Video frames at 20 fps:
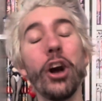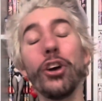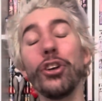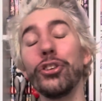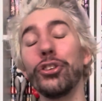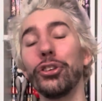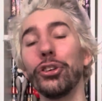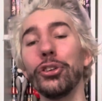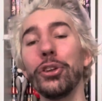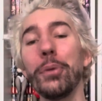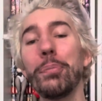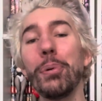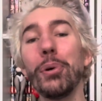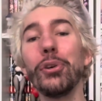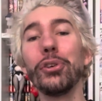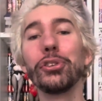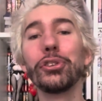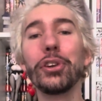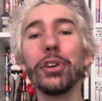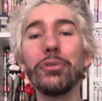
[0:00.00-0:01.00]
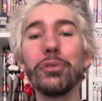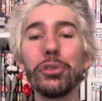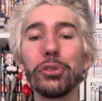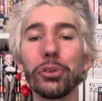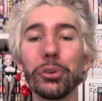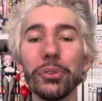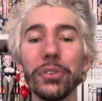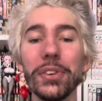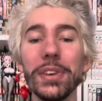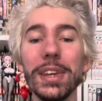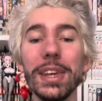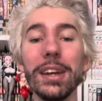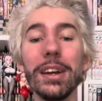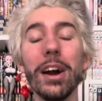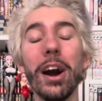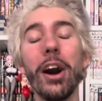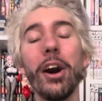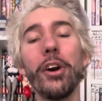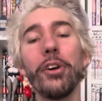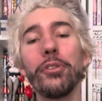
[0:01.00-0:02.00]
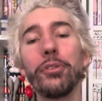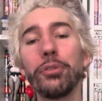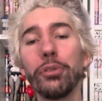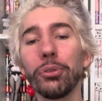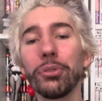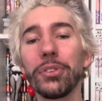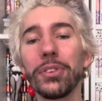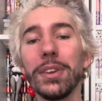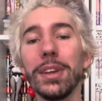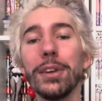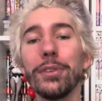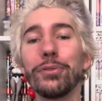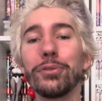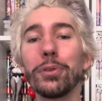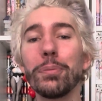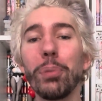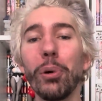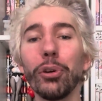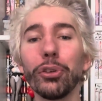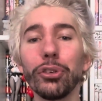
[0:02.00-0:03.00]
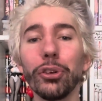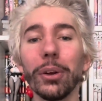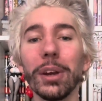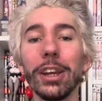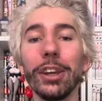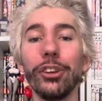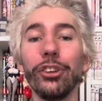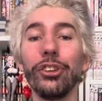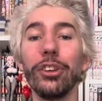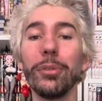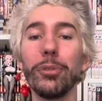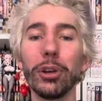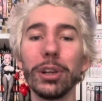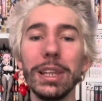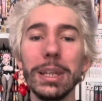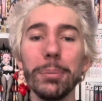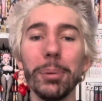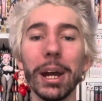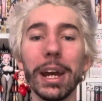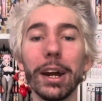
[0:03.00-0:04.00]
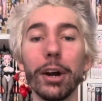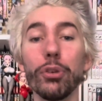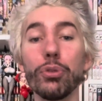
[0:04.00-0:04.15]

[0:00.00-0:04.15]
je ne peux que vous le conseiller foncez vous le procurez chez votre libraire